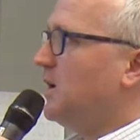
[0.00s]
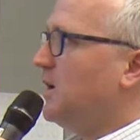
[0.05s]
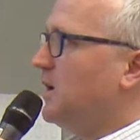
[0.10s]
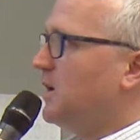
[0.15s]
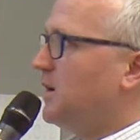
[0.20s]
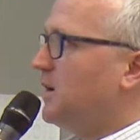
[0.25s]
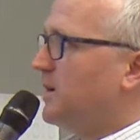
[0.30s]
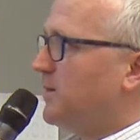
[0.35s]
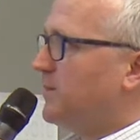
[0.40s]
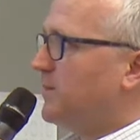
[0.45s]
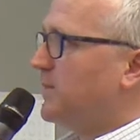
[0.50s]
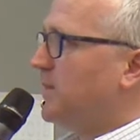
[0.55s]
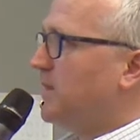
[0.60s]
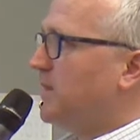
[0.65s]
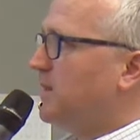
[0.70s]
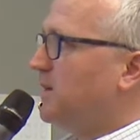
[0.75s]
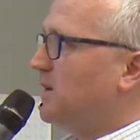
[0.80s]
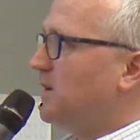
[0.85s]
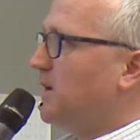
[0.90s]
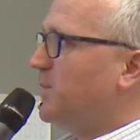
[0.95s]
euh,
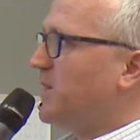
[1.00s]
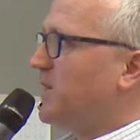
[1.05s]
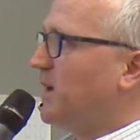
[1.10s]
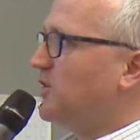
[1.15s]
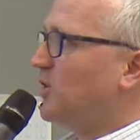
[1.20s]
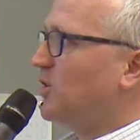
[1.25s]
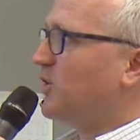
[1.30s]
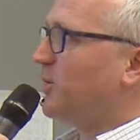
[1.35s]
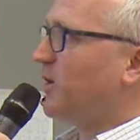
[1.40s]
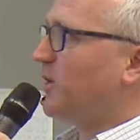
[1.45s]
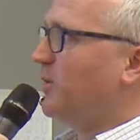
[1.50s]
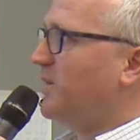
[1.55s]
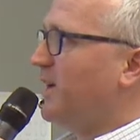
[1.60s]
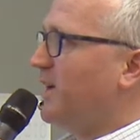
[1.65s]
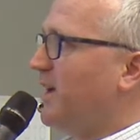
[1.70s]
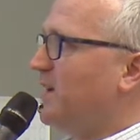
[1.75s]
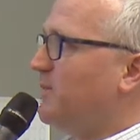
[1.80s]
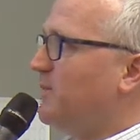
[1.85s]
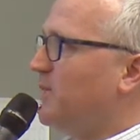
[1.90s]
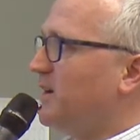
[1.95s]
et puis il y a d'autres
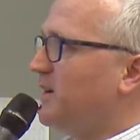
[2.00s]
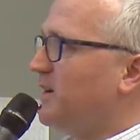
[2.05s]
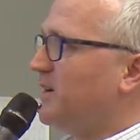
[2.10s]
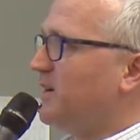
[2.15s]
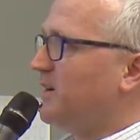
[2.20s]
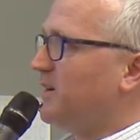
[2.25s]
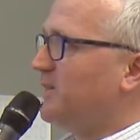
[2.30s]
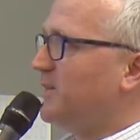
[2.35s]
problèmes. Euh,